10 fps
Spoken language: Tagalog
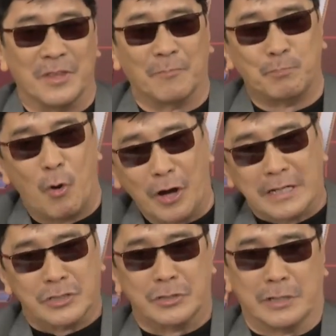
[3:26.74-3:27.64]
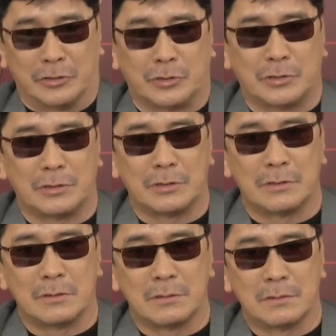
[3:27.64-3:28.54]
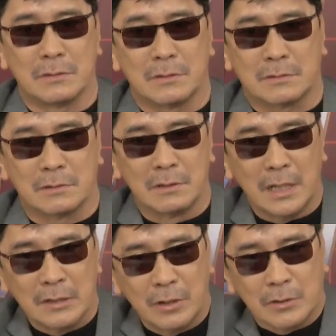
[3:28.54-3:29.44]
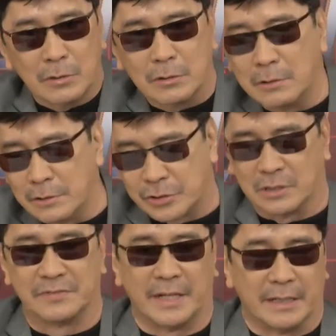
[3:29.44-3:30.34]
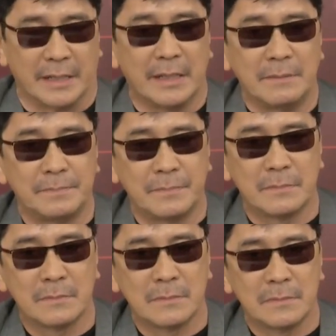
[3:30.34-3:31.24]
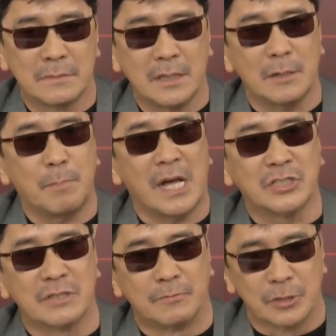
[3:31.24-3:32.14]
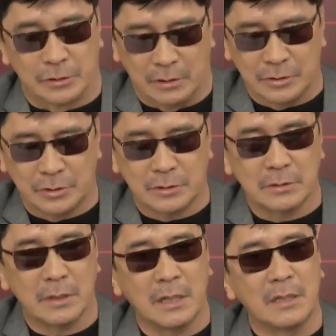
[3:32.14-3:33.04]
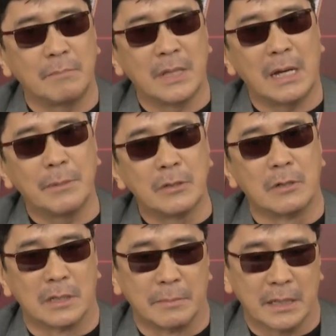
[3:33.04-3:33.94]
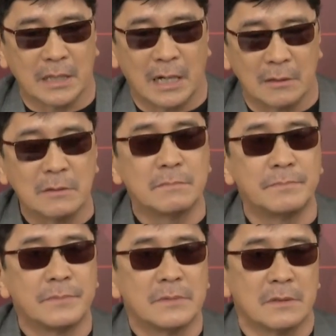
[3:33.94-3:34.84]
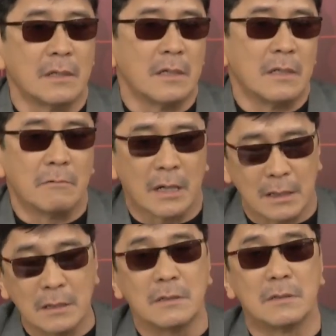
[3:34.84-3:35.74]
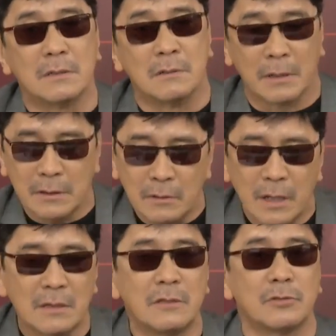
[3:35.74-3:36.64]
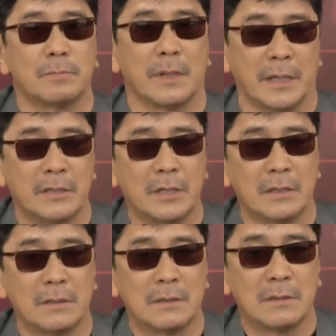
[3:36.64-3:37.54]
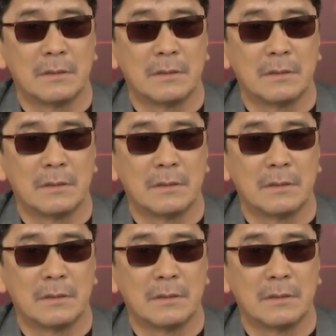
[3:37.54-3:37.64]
The point is this, kung yan ho'y totoong survey na yan, there are positive results and damdamin ho ng mga taong naniniwala ho. O wag na ho nating suplahin yan.